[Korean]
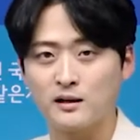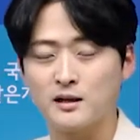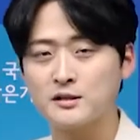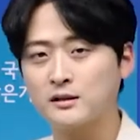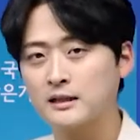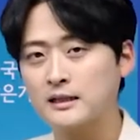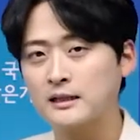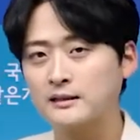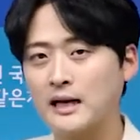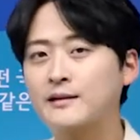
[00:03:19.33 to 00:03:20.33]
그래서
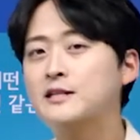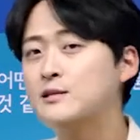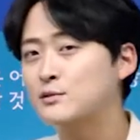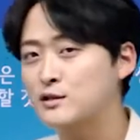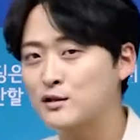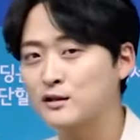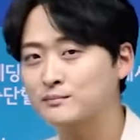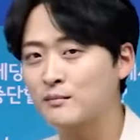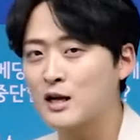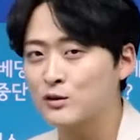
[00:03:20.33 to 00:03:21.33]
단일
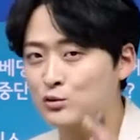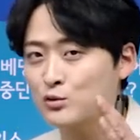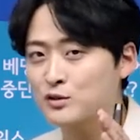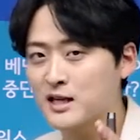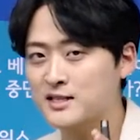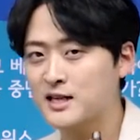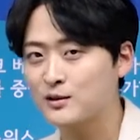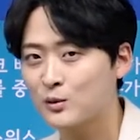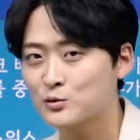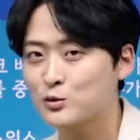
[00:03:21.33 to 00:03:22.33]
지문에서는 눈으로 잘
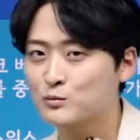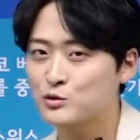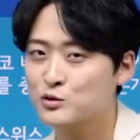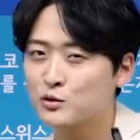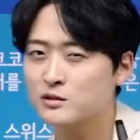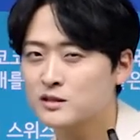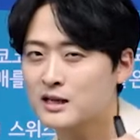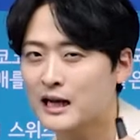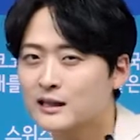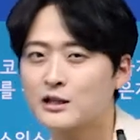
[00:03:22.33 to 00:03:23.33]
찾고 조금 추론을
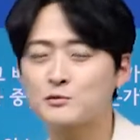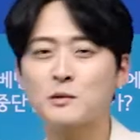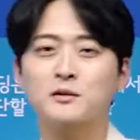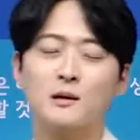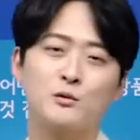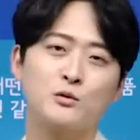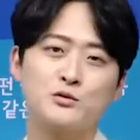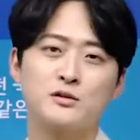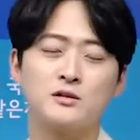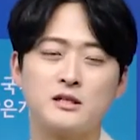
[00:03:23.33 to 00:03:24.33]
간단히 좀 하면 답을 볼
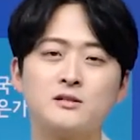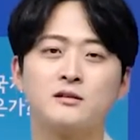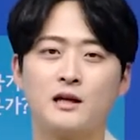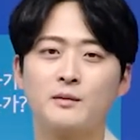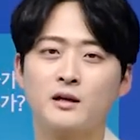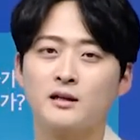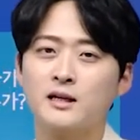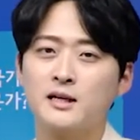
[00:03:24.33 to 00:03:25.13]
수 있었다면